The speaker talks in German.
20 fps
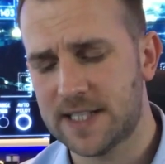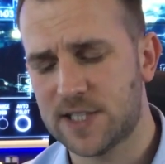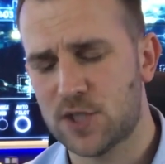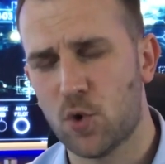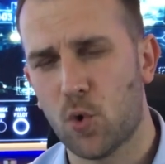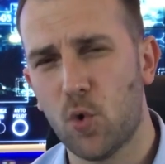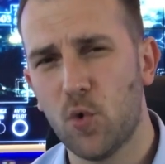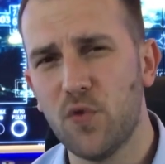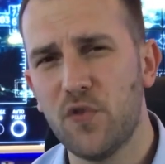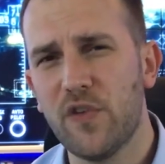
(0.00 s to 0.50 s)

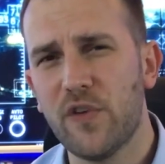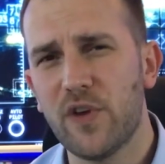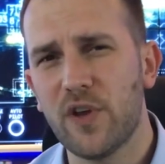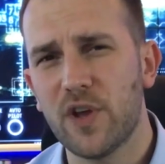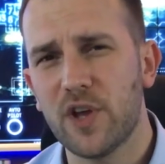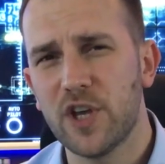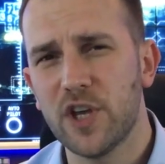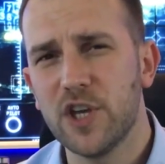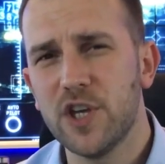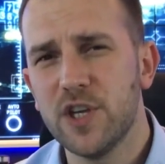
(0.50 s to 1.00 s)
dass
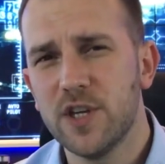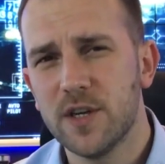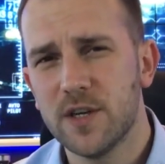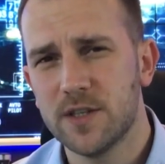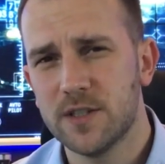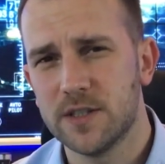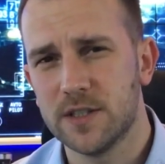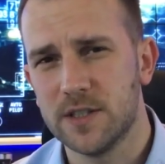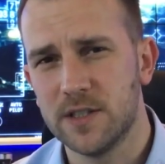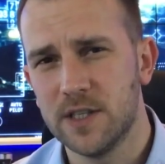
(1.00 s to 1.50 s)
unsere
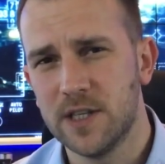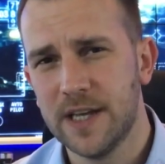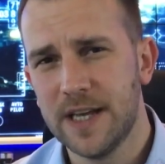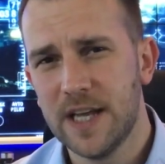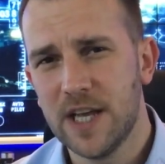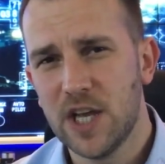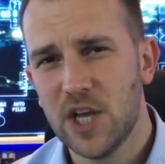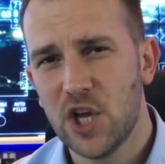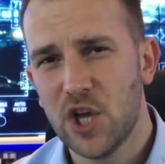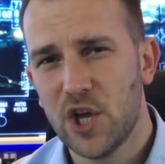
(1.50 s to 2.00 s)
Gehirne
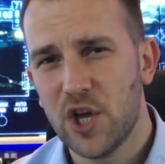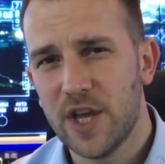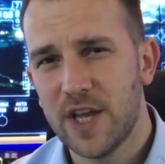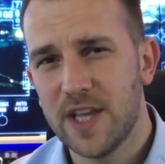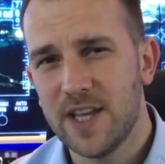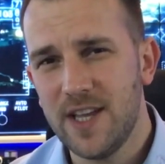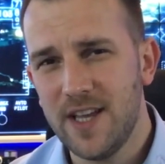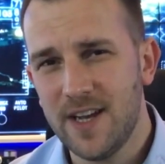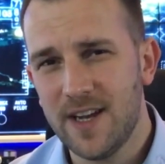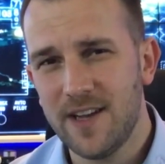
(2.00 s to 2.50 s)

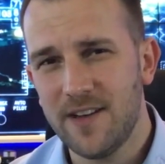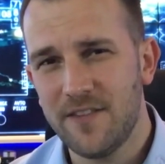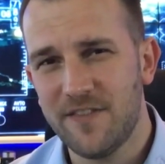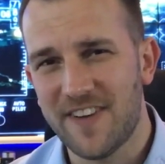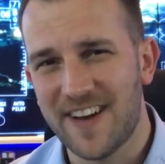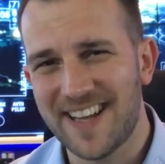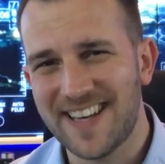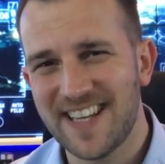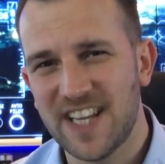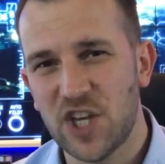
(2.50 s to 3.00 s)

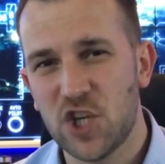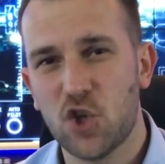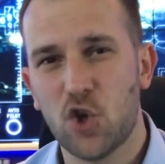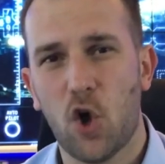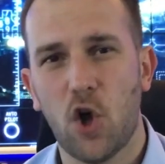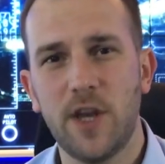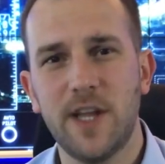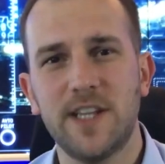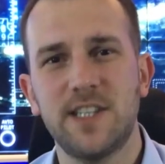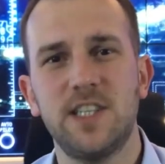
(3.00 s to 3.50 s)
irgendwann in
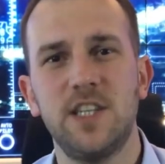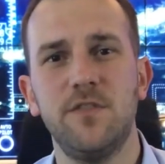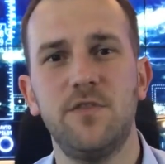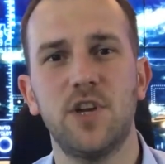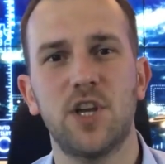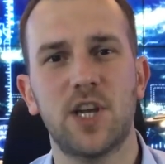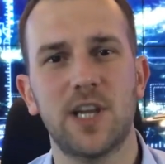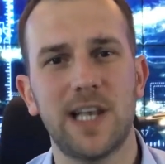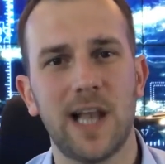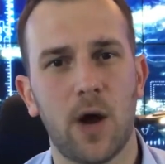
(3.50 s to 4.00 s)

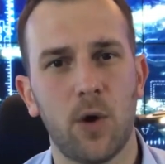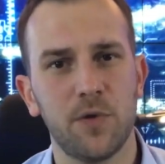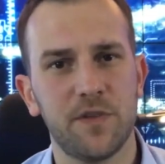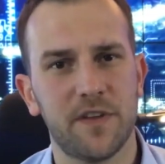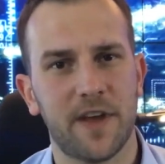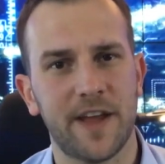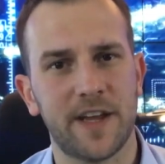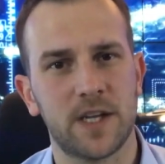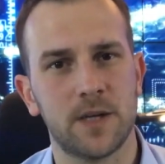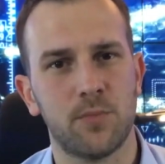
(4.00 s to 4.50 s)
kollektive
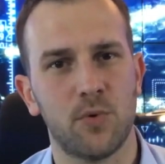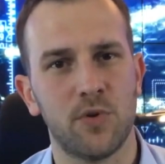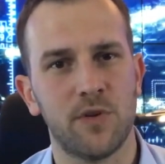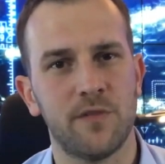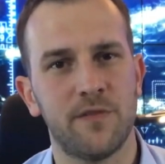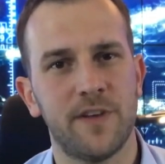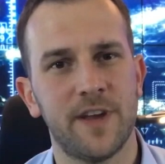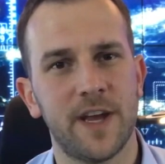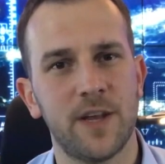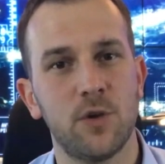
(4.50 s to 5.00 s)
Clouds
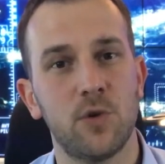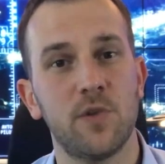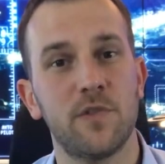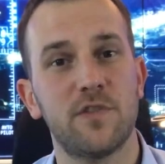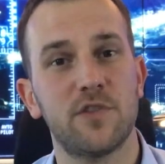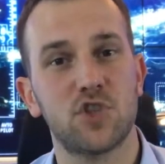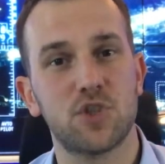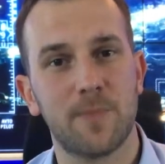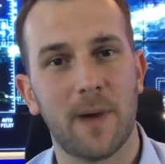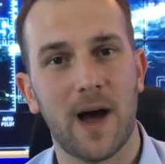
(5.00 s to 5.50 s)
eingebunden werden und
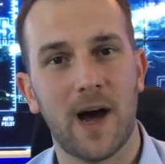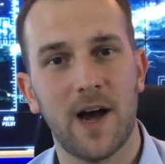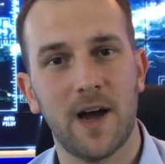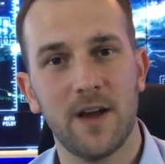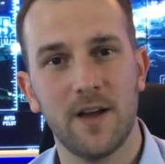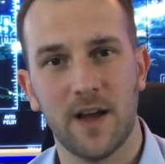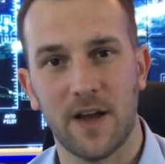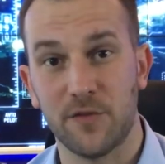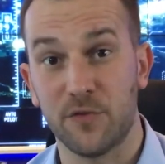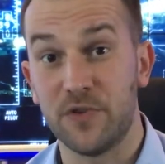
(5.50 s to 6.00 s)
unsere
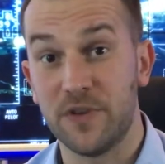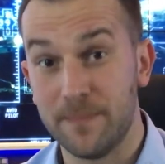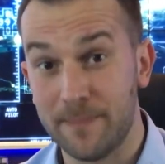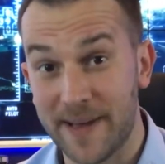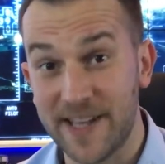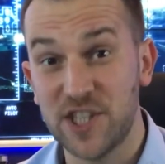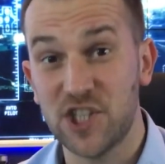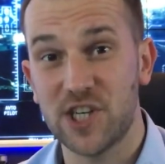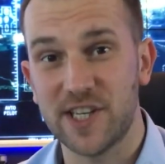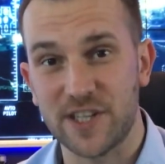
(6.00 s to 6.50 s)
Sprache, also die
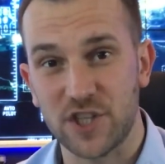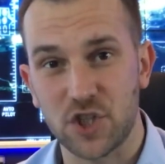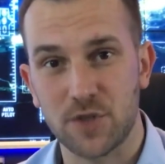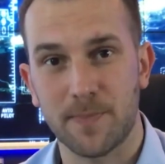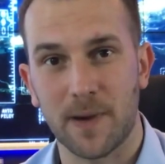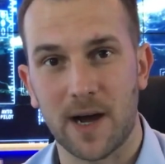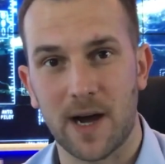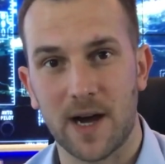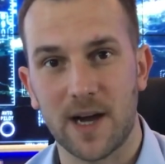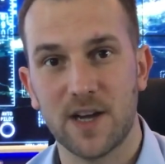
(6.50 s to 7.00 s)
menschliche
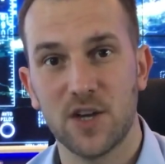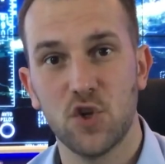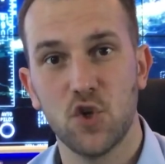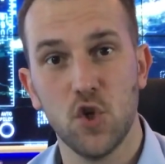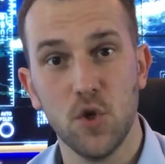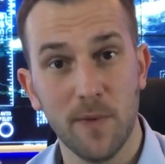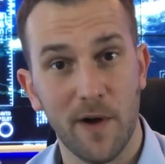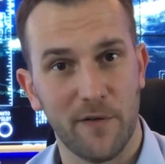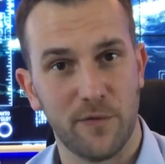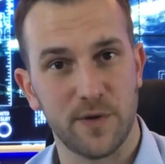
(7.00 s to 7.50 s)
Sprache,
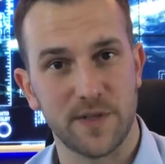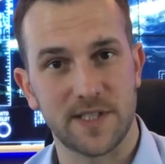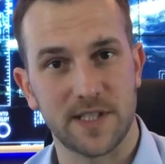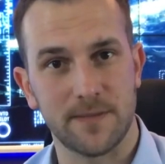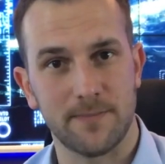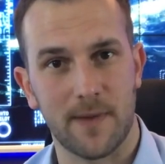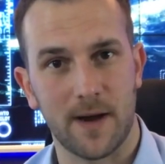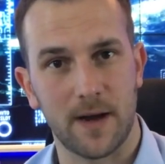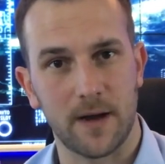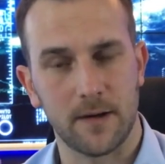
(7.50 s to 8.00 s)

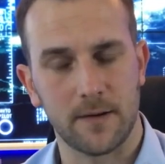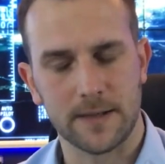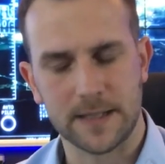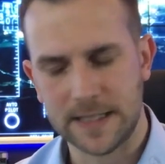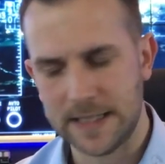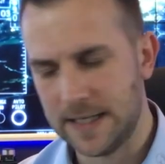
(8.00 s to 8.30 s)
überflüssig machen.